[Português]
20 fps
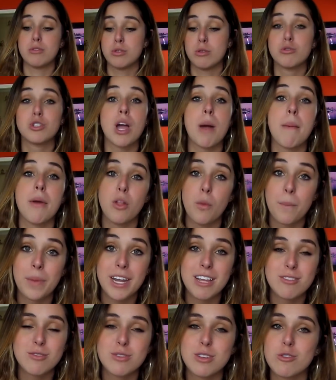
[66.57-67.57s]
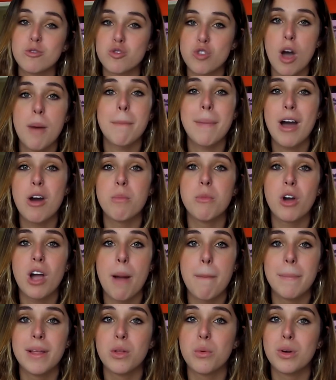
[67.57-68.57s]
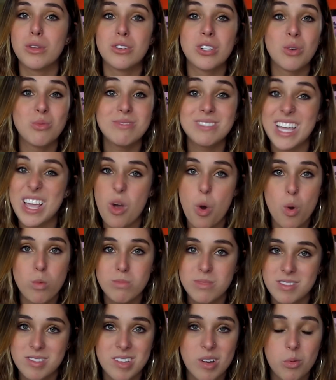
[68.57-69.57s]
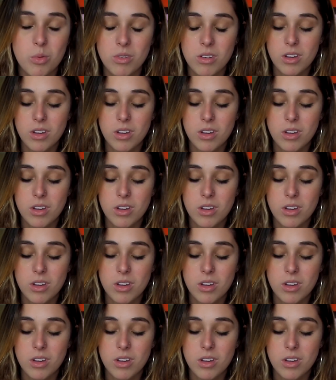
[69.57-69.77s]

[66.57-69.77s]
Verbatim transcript: eu estou de cabelo preso e eu só amarro meu cabelo quando não tem condição.